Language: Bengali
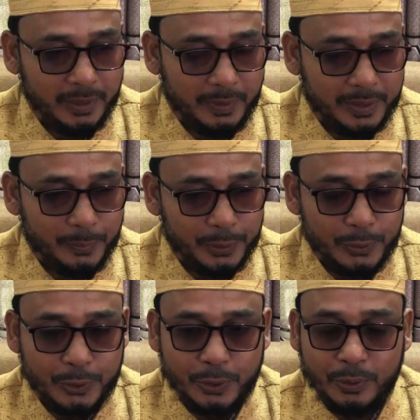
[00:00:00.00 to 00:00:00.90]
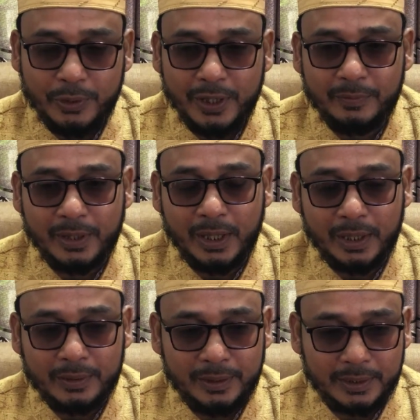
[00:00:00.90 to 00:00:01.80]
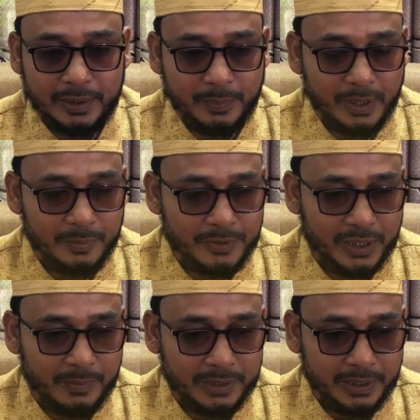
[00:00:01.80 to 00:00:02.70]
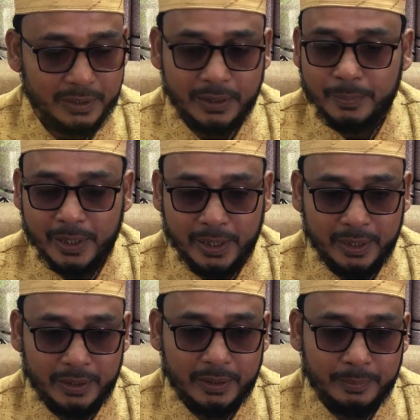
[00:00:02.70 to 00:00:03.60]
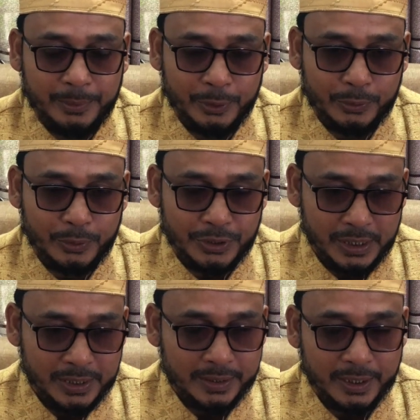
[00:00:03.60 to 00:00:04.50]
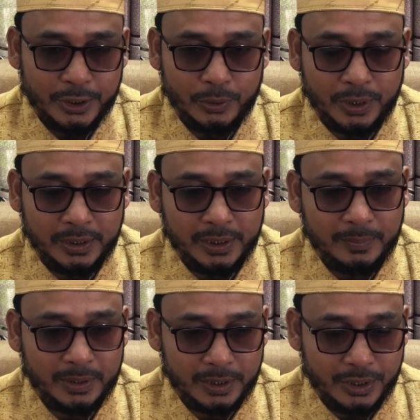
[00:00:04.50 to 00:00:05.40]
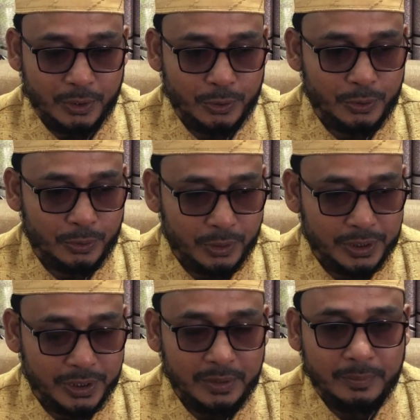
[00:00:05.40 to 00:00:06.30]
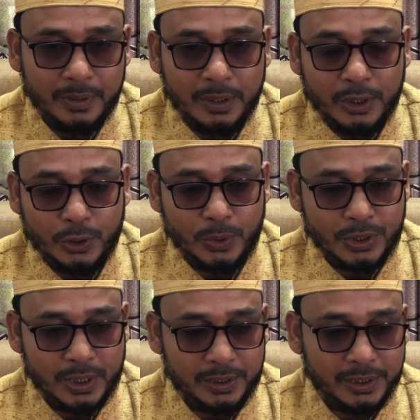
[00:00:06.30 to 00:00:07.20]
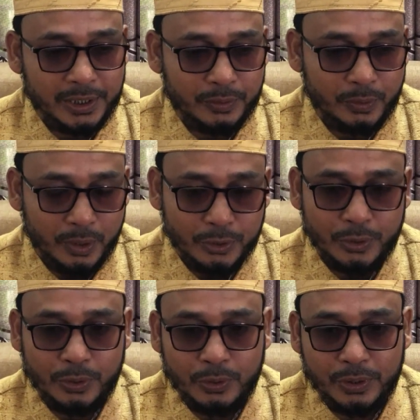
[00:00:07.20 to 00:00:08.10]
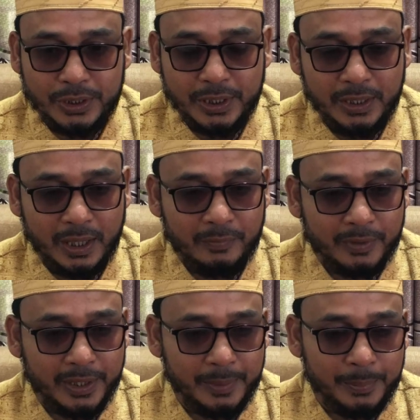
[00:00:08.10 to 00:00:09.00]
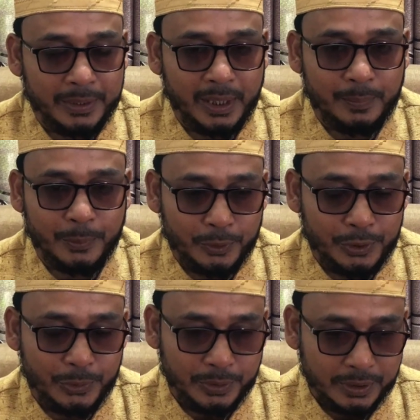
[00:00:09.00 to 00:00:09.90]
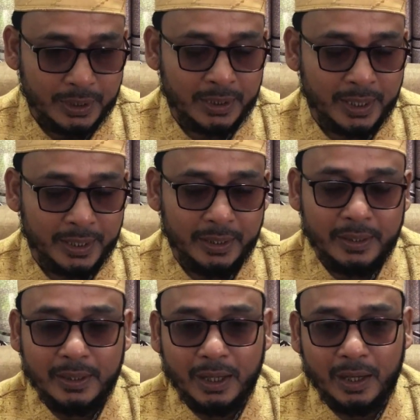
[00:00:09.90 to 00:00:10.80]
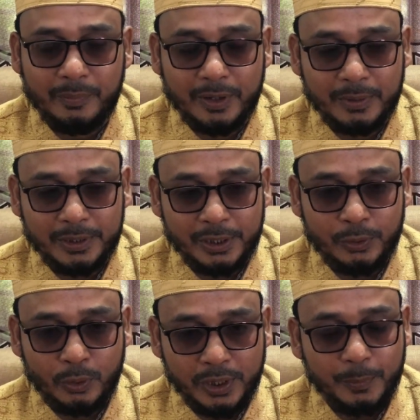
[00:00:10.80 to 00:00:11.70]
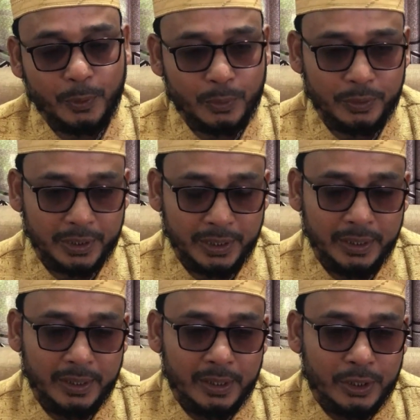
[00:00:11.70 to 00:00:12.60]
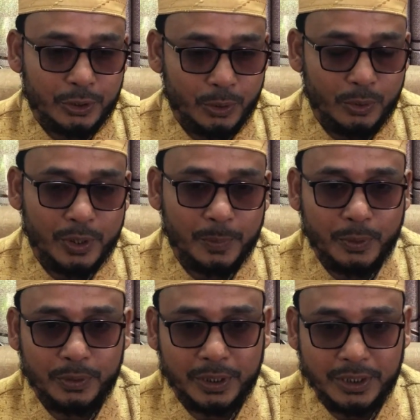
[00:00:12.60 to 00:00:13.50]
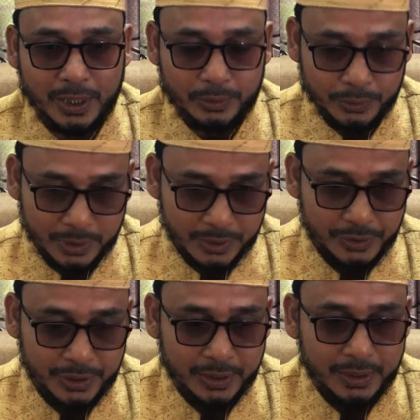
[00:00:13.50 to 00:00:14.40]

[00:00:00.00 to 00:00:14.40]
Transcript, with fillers: এবারে পরিদর্শন করে আমরা দেখতে পেলাম যে আমাদের প্রায় বৃহত্তর সিলেট থেকে শতাধিক মাদ্রাসা অংশগ্রহণ করেছেন সহস্রাধিক ছাত্ররা অংশগ্রহণ করেছেন আমরা এই মেধার প্রতিযোগিতাকে আমরা আমাদের দলের পক্ষ থেকে সংগঠনের পক্ষ থেকে স্বাগত জানাচ্ছি